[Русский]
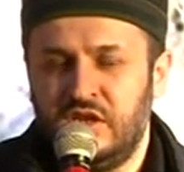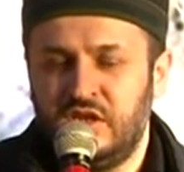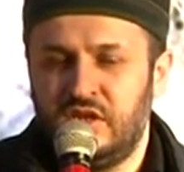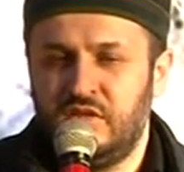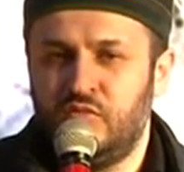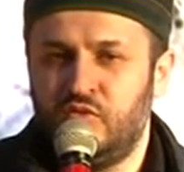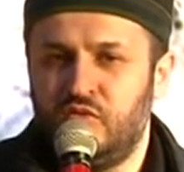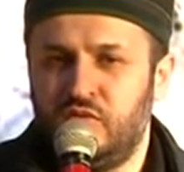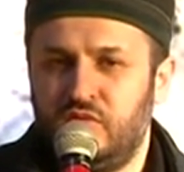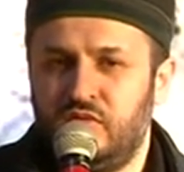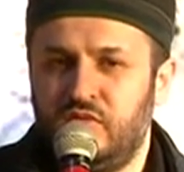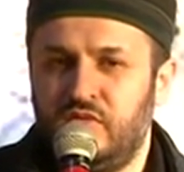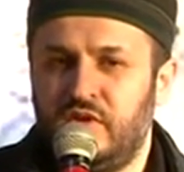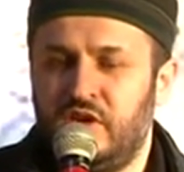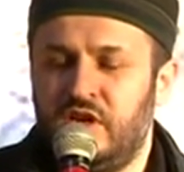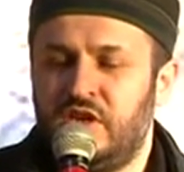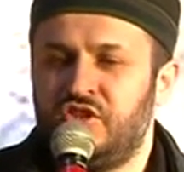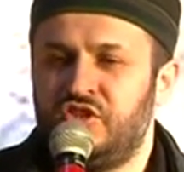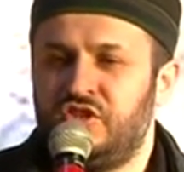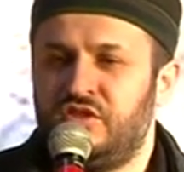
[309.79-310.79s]
ему
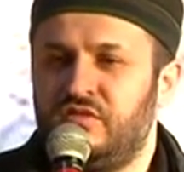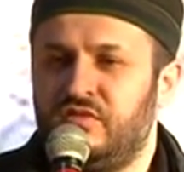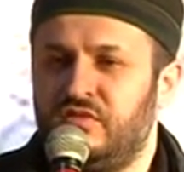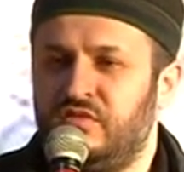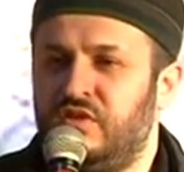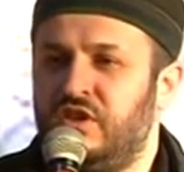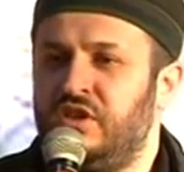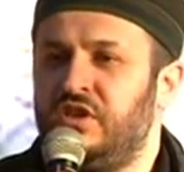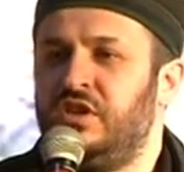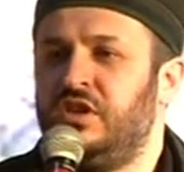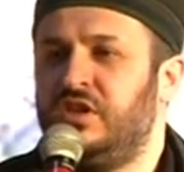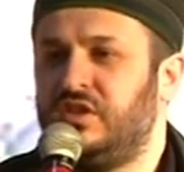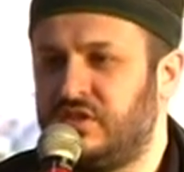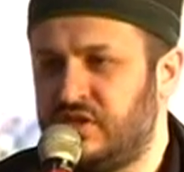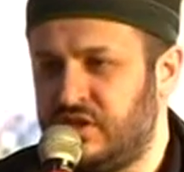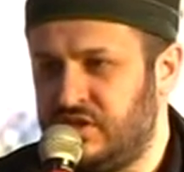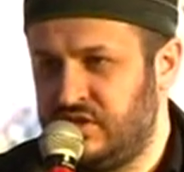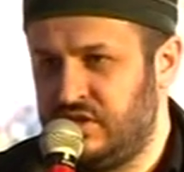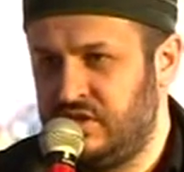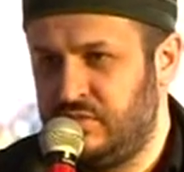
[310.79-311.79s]
аджир вдвойне,
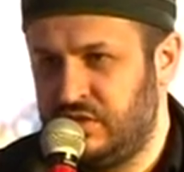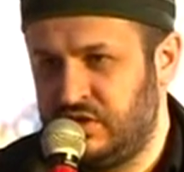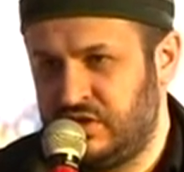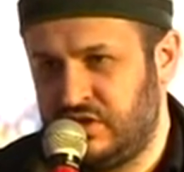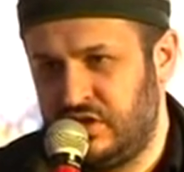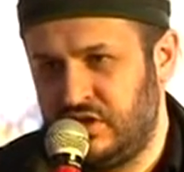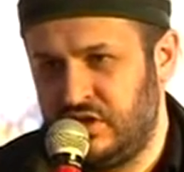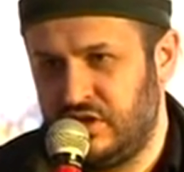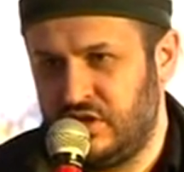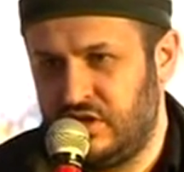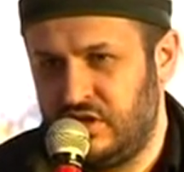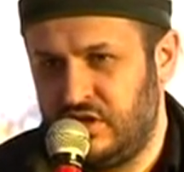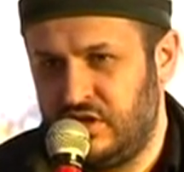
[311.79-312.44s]
сказал посланник